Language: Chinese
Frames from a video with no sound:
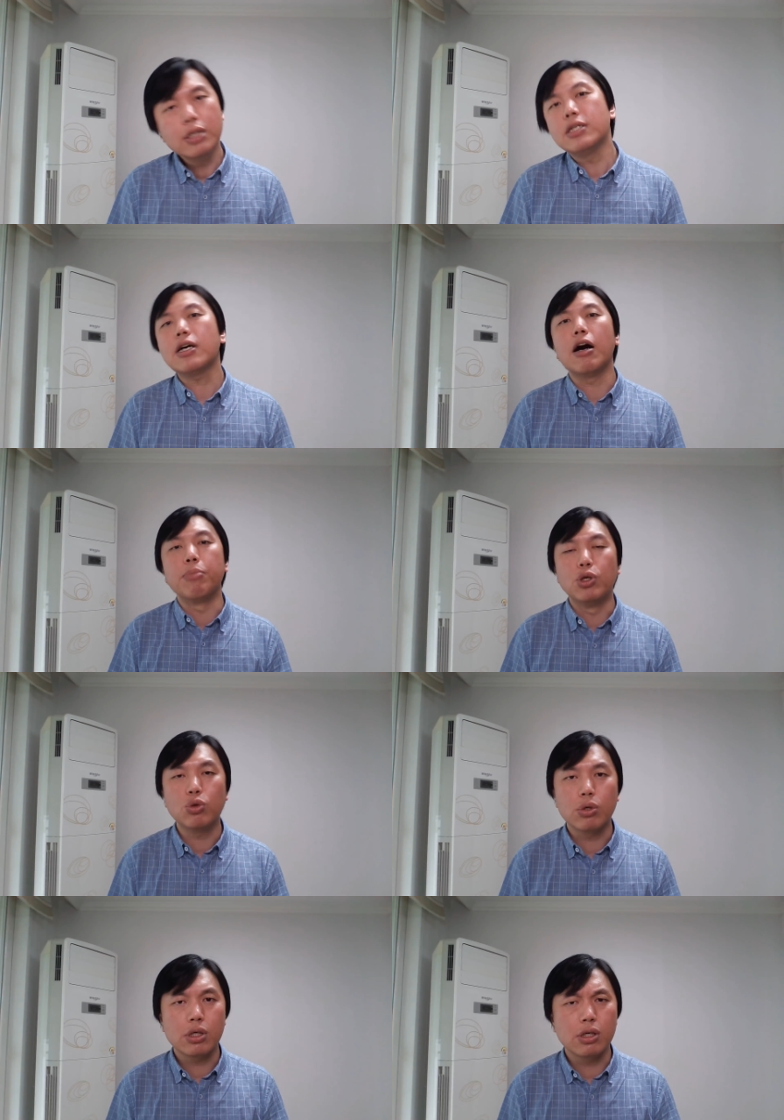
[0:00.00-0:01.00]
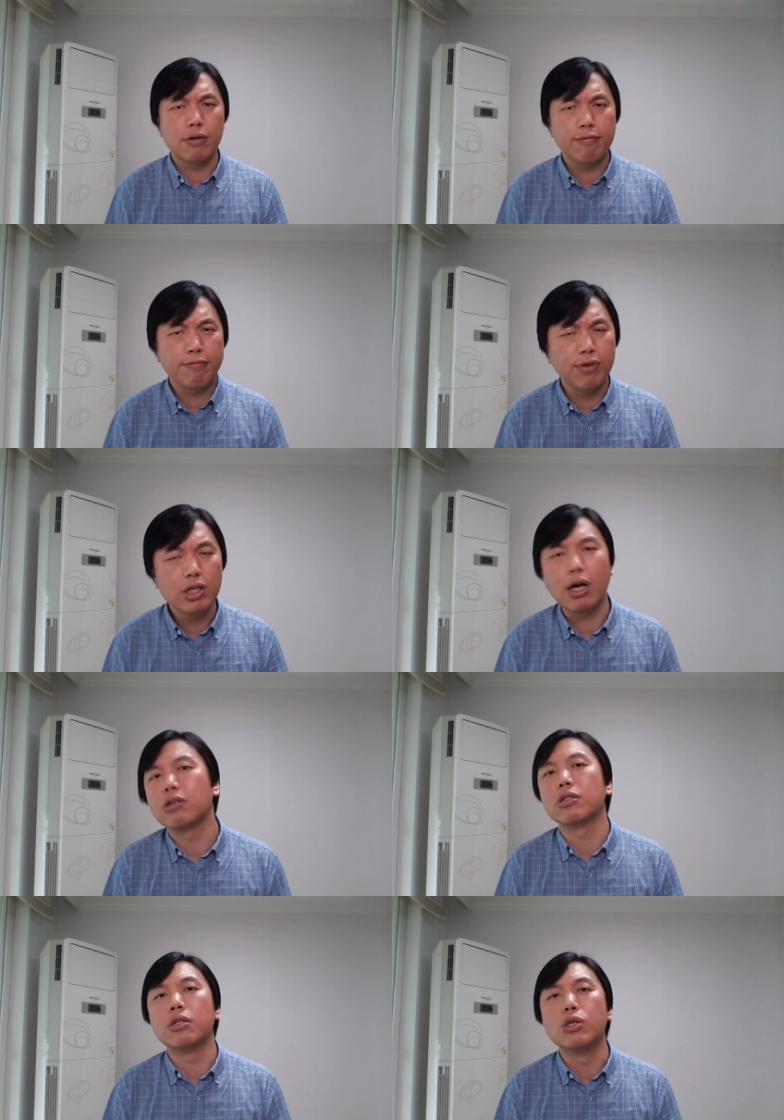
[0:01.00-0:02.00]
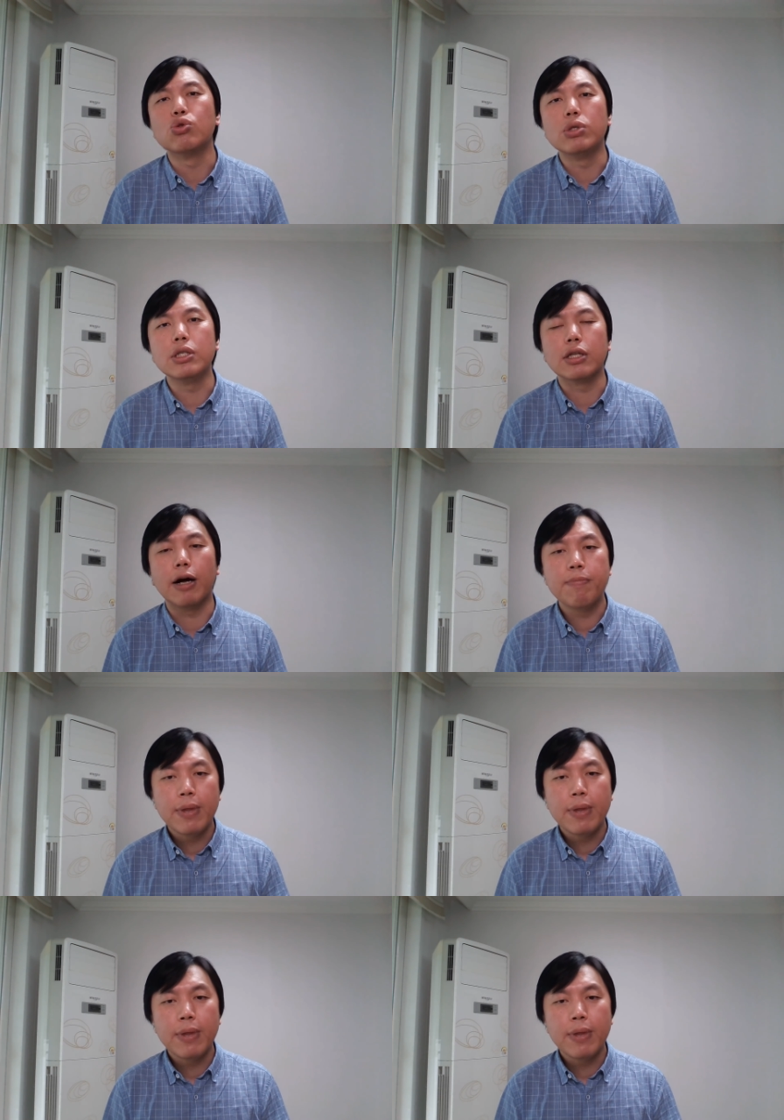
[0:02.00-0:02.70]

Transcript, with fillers: 香港民众是非常值得人尊敬的，